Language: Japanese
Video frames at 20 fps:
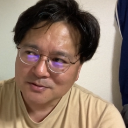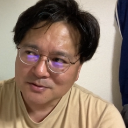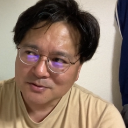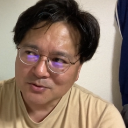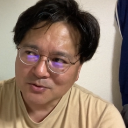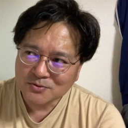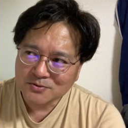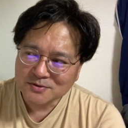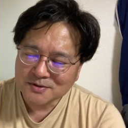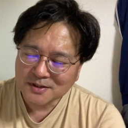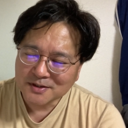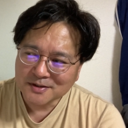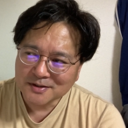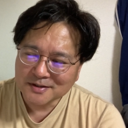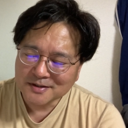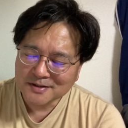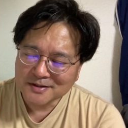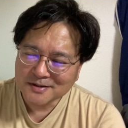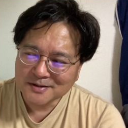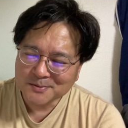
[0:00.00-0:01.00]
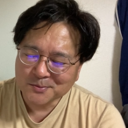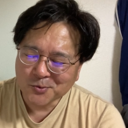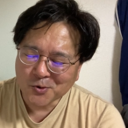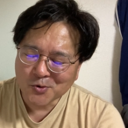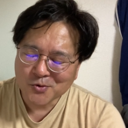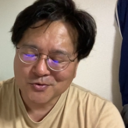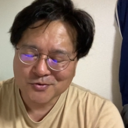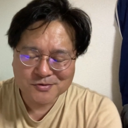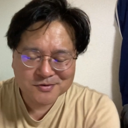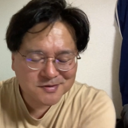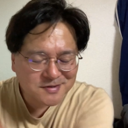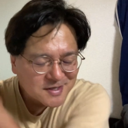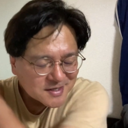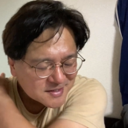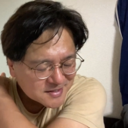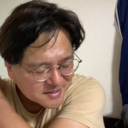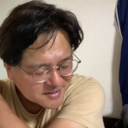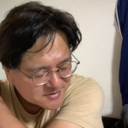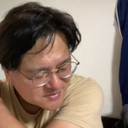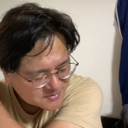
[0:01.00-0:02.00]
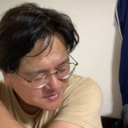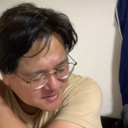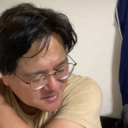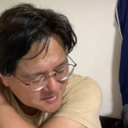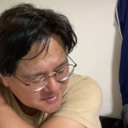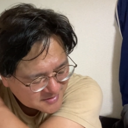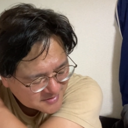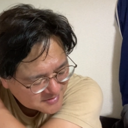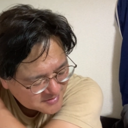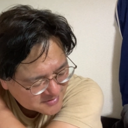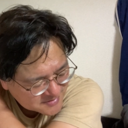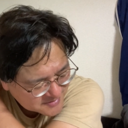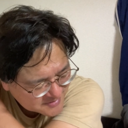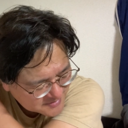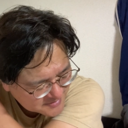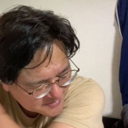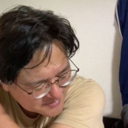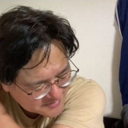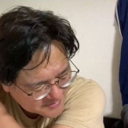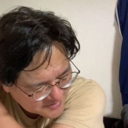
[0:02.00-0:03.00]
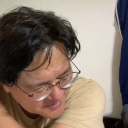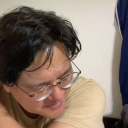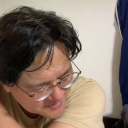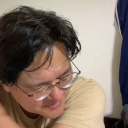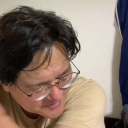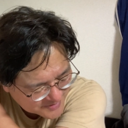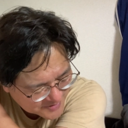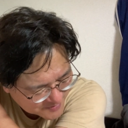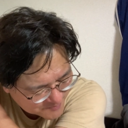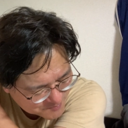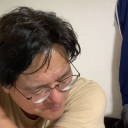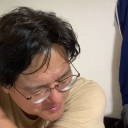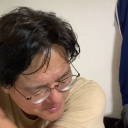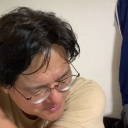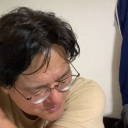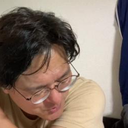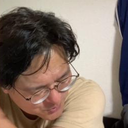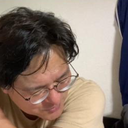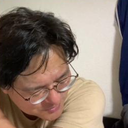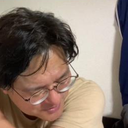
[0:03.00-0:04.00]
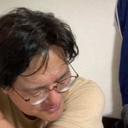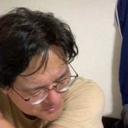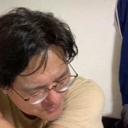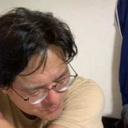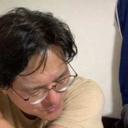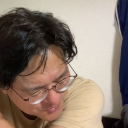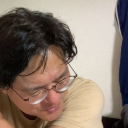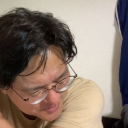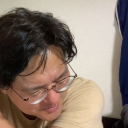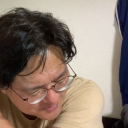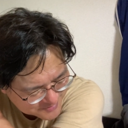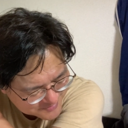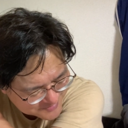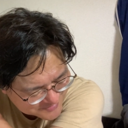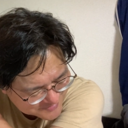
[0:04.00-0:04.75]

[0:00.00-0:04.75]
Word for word: 存在、僕がね、使っててね、やっぱりその広い、